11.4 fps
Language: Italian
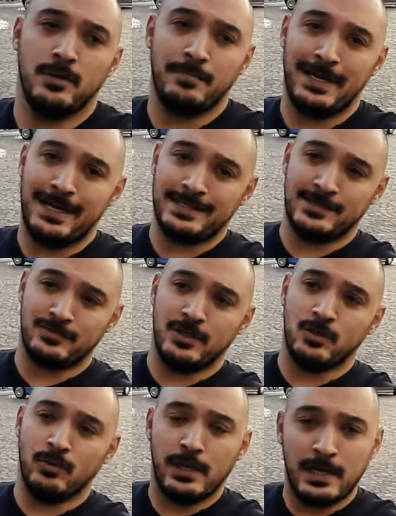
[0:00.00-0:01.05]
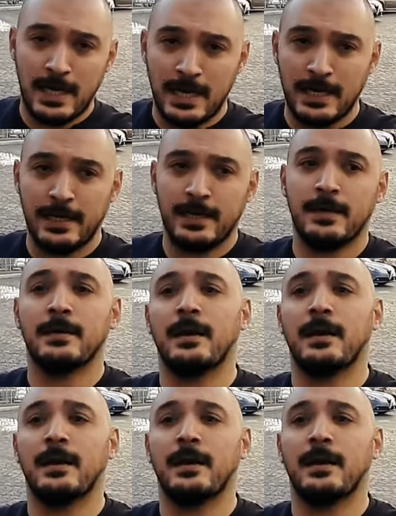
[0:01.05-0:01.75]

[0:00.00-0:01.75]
il Palazzo del Quirinale,